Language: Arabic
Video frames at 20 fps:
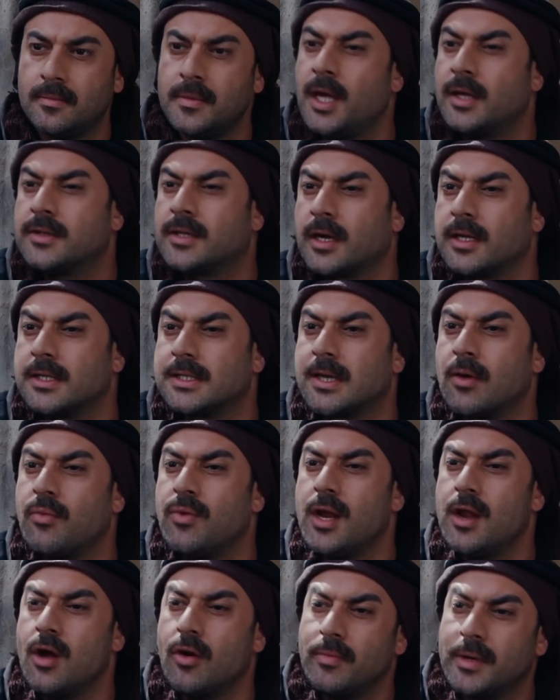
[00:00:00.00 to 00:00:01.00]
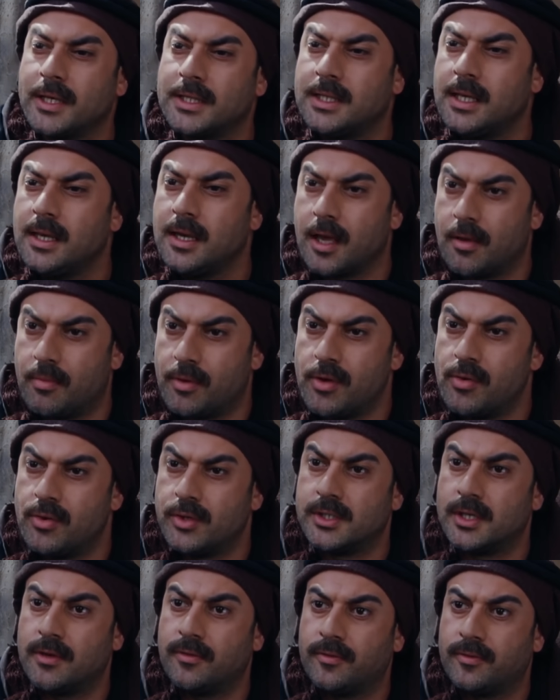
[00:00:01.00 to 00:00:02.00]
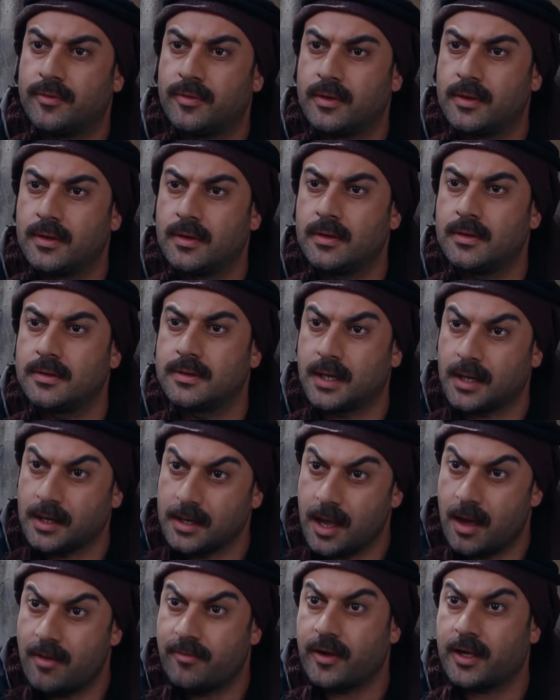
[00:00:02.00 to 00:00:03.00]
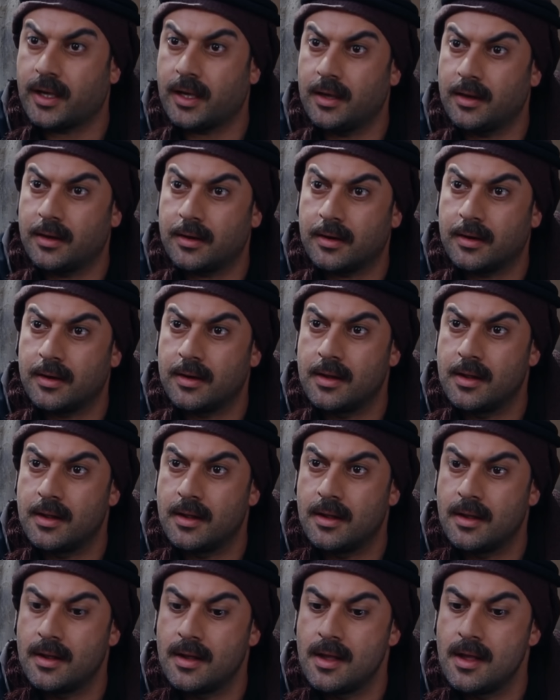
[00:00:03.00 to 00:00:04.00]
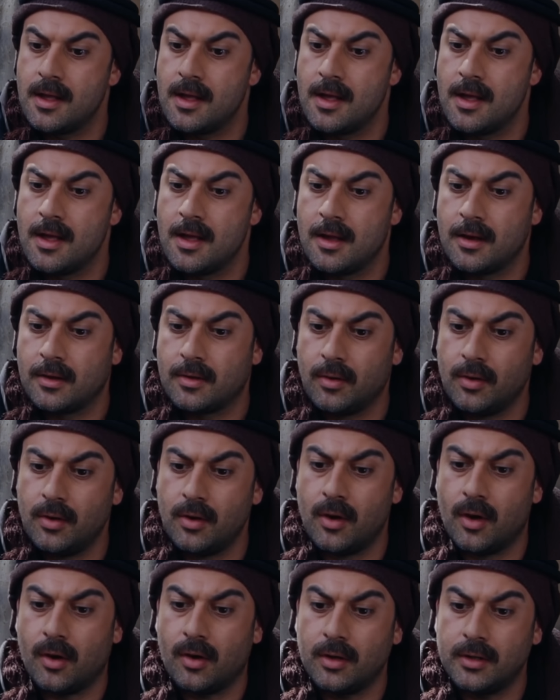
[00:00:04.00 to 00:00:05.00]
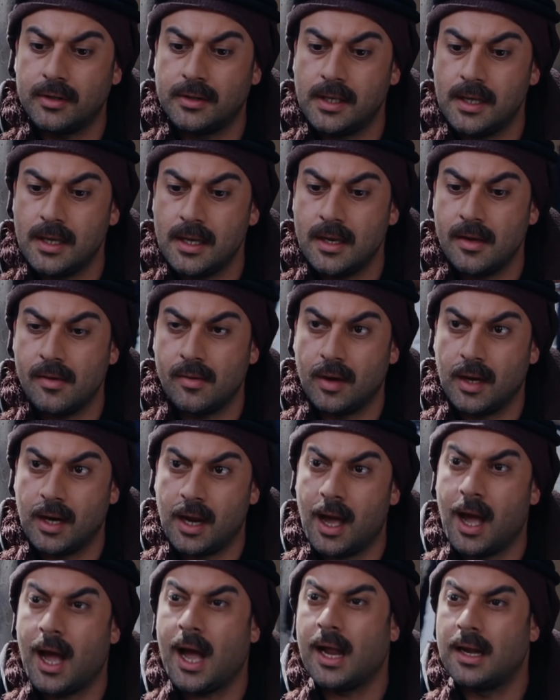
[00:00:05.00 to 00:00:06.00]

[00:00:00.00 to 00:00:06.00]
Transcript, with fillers: نقدر نسوي لهم كثير يا أبو يوسف تركني أفكر كل عقدة وإلها